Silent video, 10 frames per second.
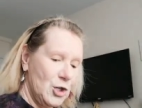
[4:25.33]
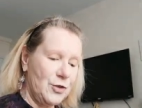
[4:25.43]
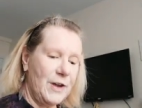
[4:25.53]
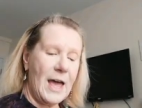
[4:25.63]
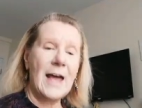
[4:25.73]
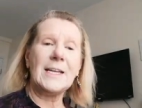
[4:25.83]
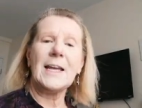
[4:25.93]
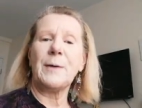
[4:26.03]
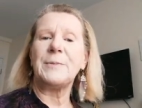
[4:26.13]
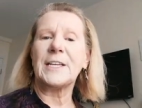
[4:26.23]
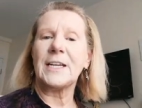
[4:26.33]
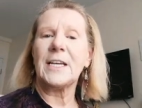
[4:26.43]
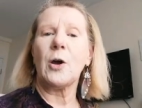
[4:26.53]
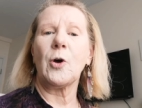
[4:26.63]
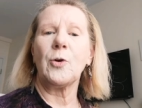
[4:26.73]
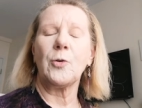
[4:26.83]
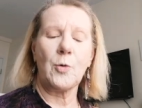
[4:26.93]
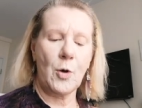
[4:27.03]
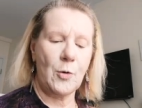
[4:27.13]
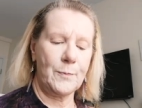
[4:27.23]
Je vais aller appliquer
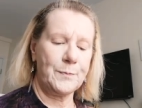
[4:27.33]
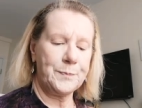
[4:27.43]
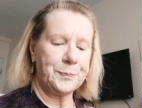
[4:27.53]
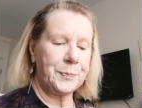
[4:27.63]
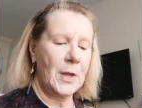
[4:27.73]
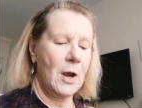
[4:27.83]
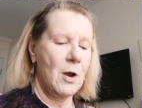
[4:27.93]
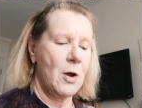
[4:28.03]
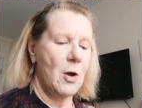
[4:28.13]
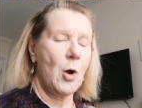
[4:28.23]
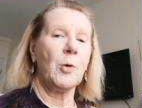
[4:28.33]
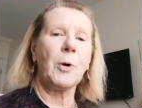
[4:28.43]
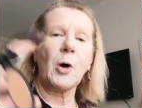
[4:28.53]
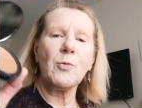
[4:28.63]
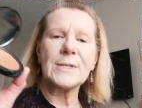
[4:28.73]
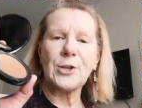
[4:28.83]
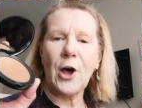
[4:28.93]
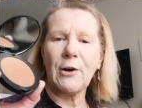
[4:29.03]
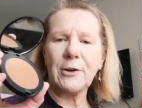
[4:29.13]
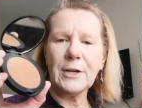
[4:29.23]
un, un
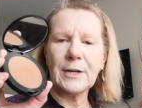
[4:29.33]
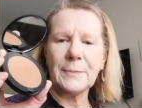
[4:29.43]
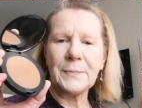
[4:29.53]
bronzer